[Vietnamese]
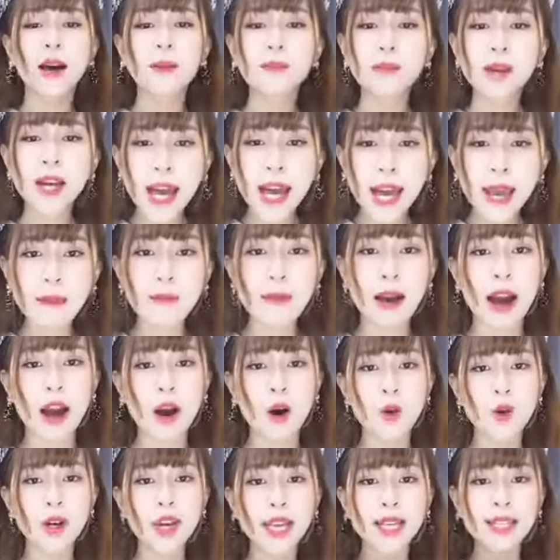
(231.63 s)
Ghi
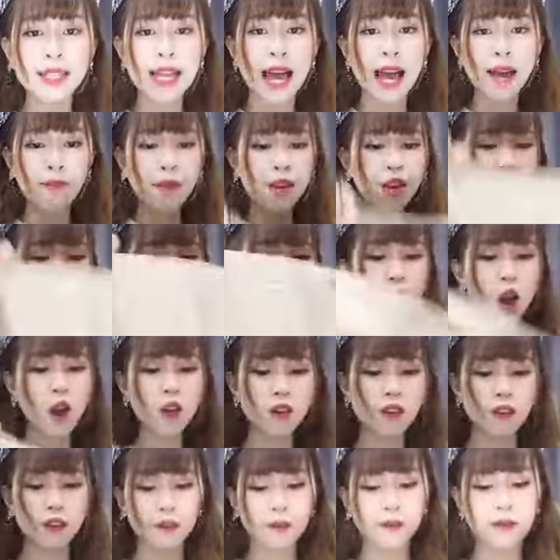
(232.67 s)
màu, ghi size mới chốt
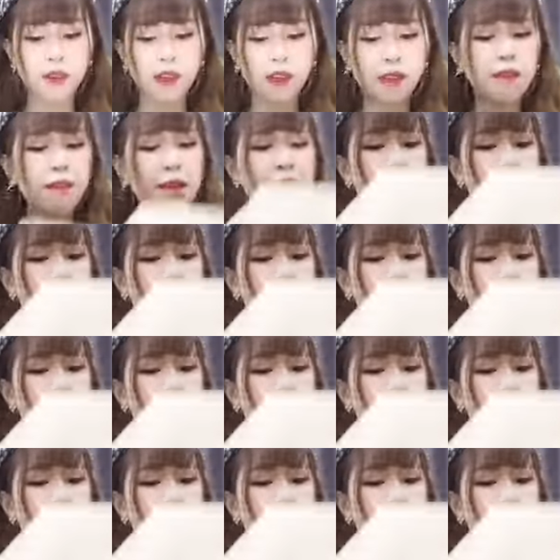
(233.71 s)
cái